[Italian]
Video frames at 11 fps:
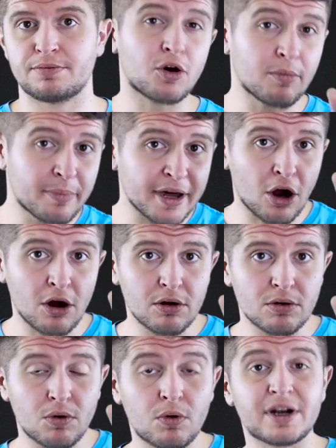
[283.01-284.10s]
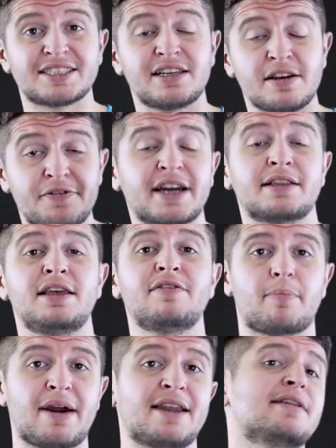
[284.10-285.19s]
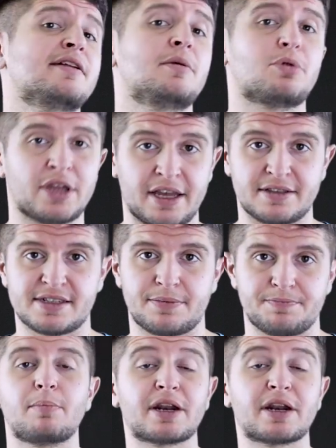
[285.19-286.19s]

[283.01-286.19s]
con però una significativa perdita di potenza,